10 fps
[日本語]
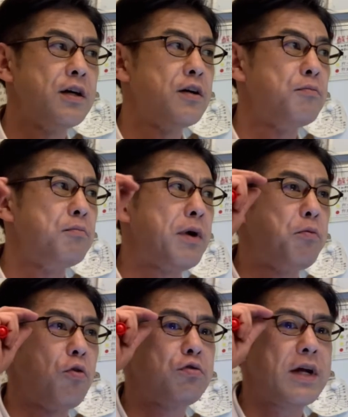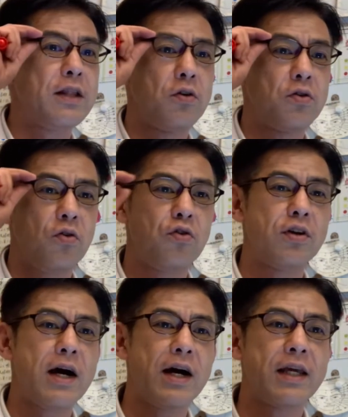まあ僕らのところ
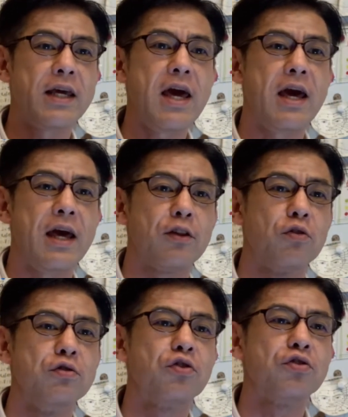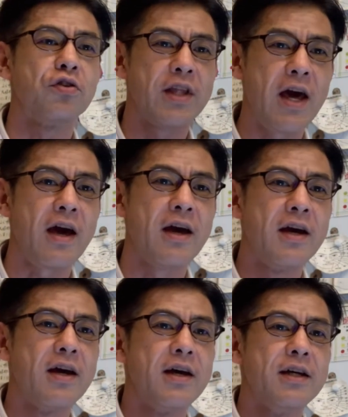なんかにけえへんということで、
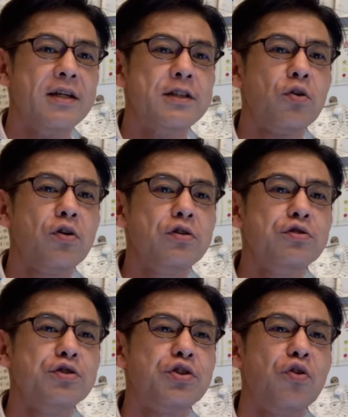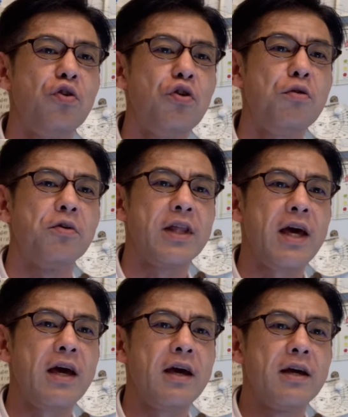そういう情報も
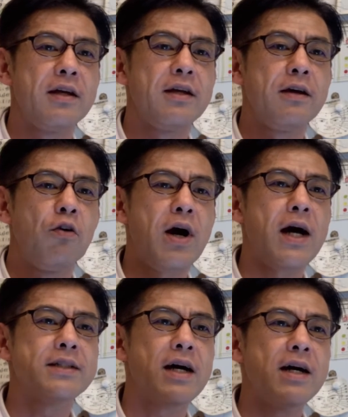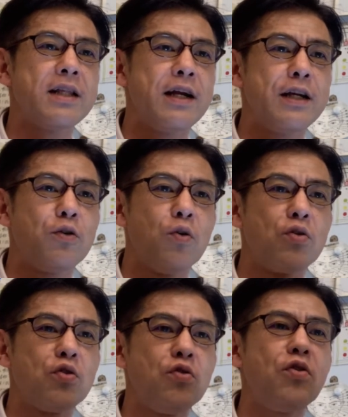ね、お母さん方にこう
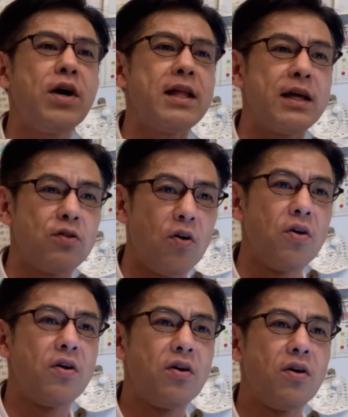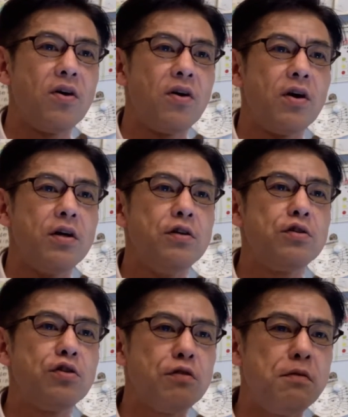届かないと。いう
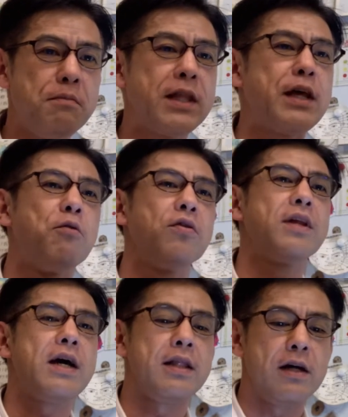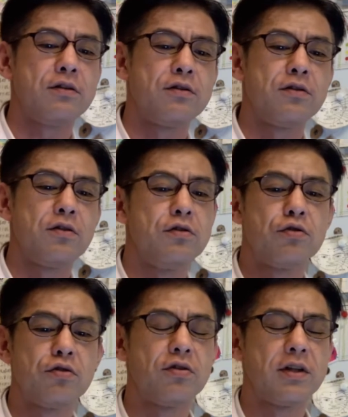こともまた問題になるという
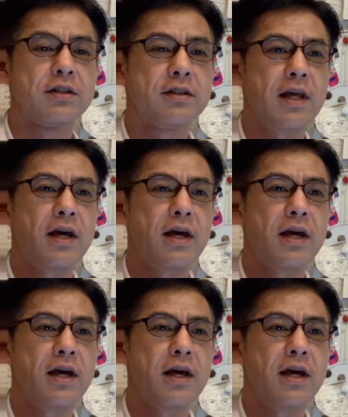ことなんですね。